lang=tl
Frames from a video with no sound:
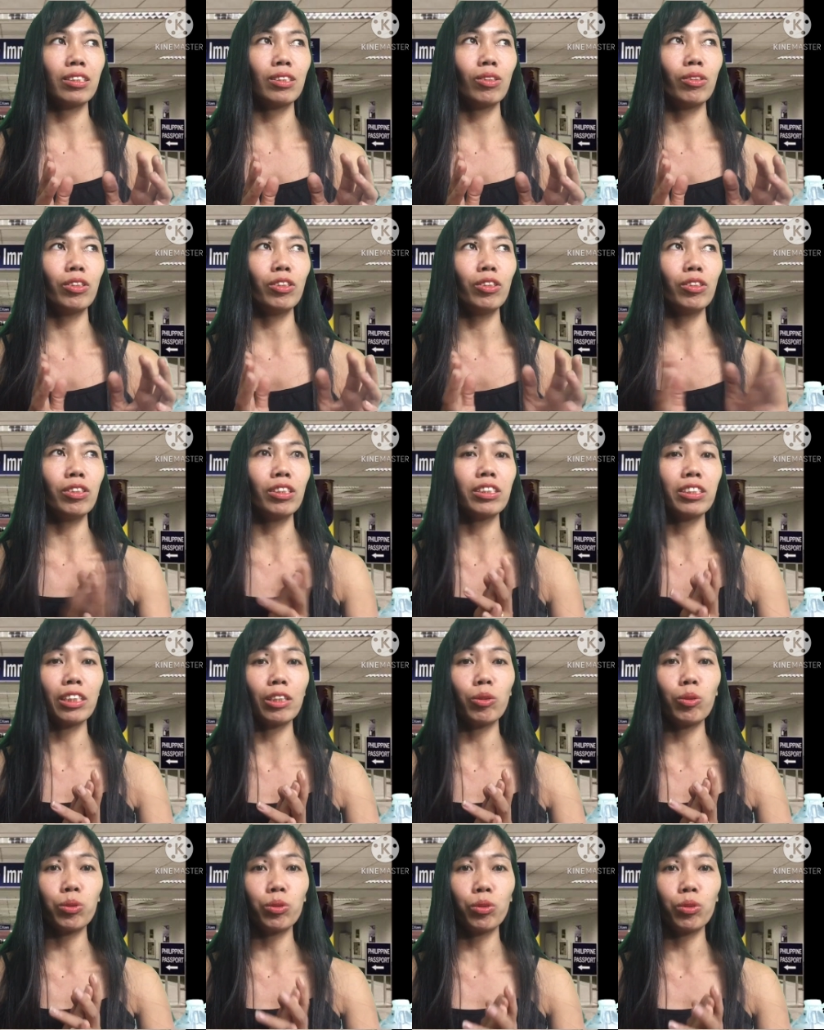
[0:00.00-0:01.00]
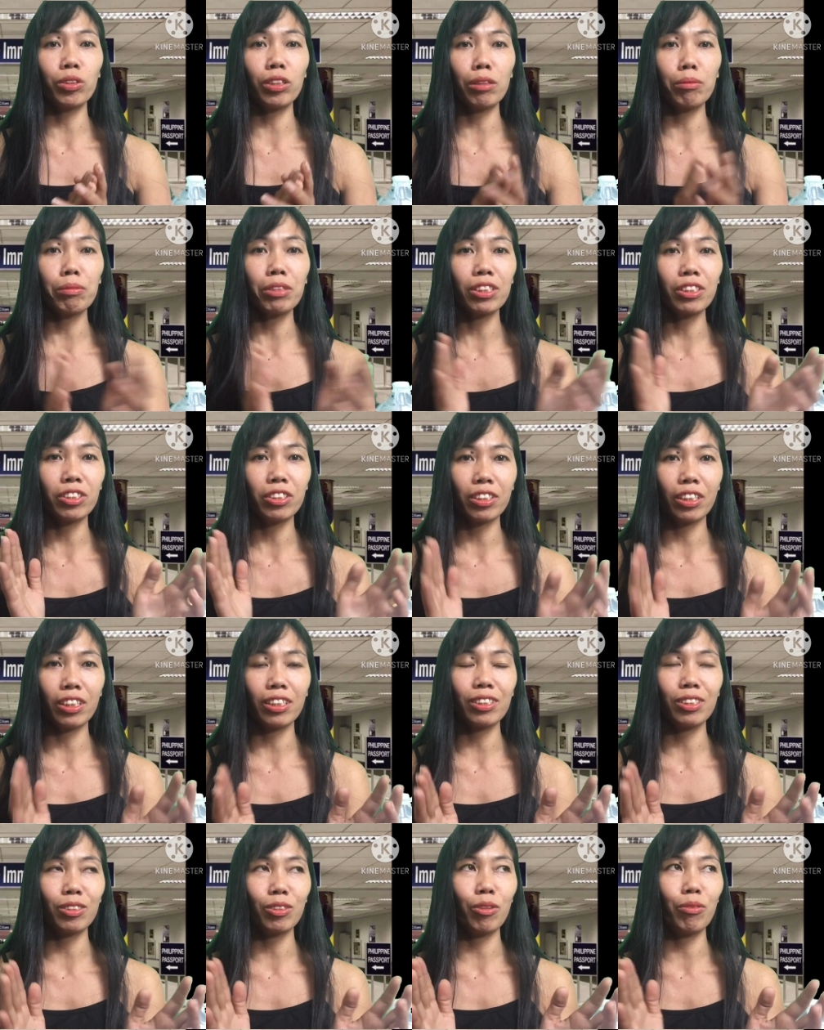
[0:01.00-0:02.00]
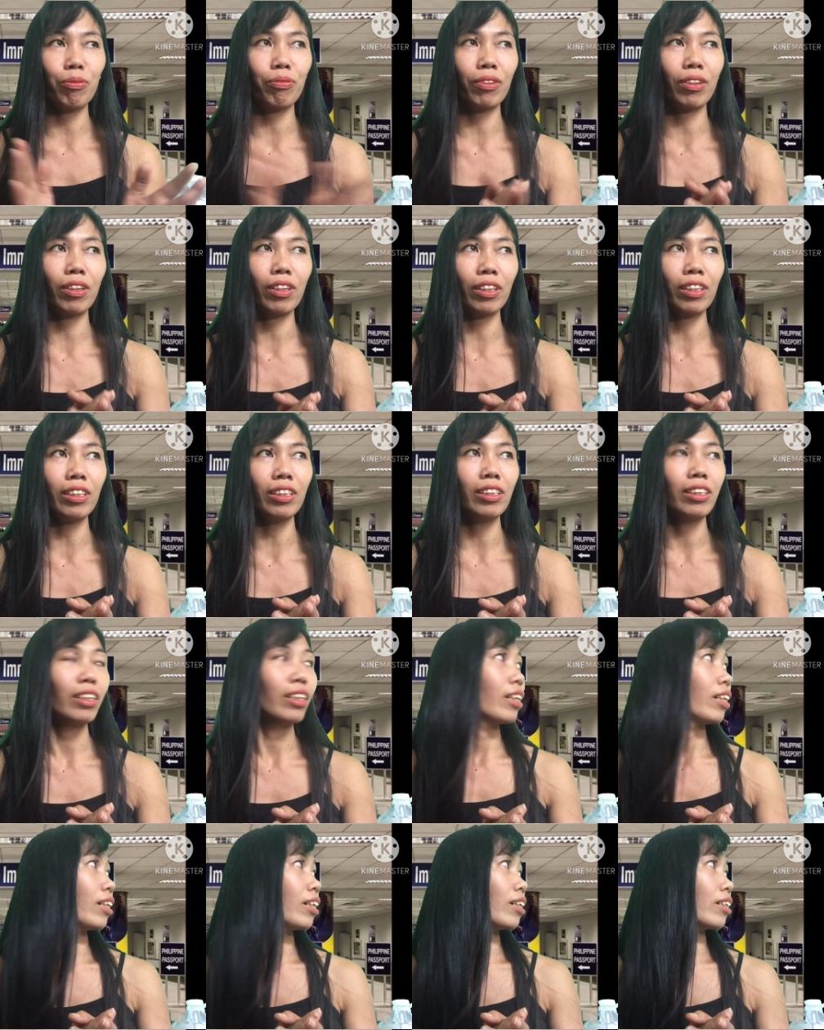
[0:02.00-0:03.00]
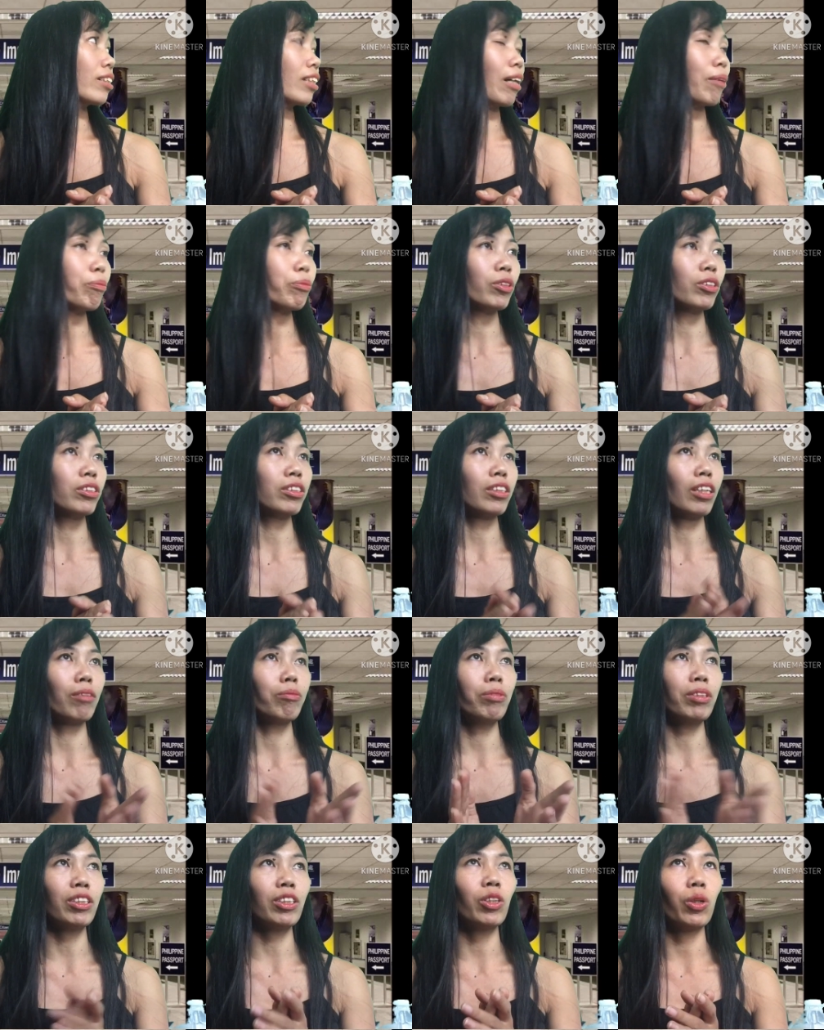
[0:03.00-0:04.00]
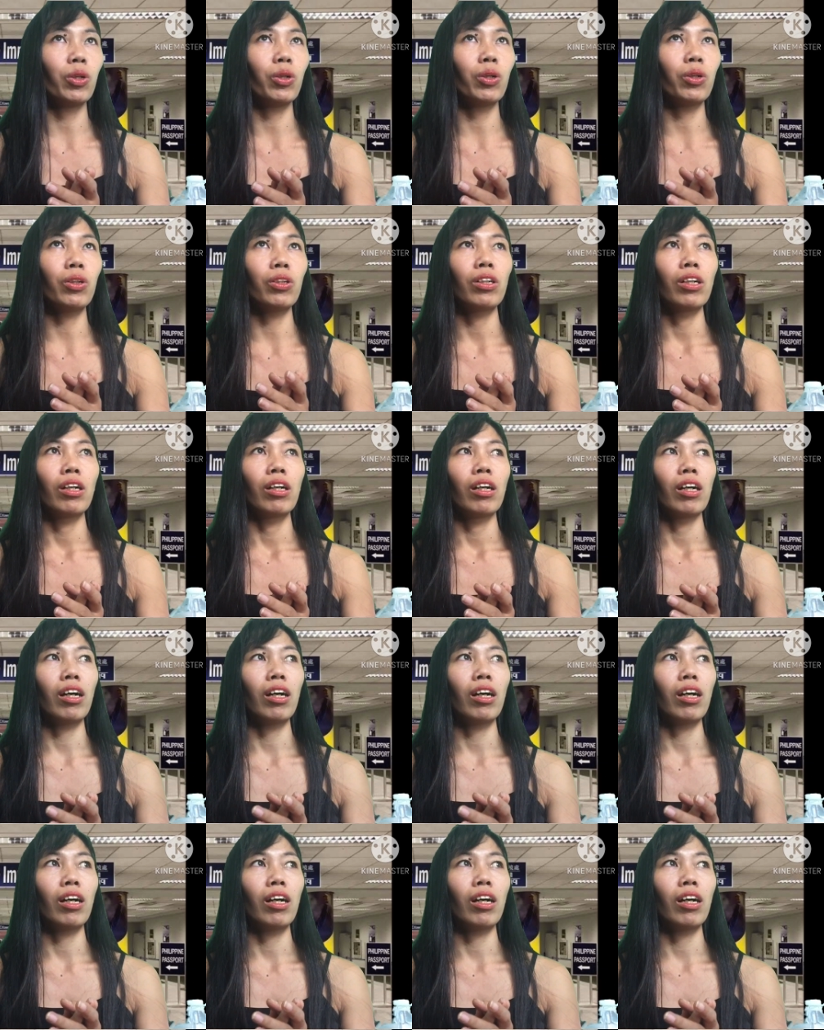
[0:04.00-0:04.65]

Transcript: So, yun, nasagot ko naman siya so far. Tapos, sabi ko,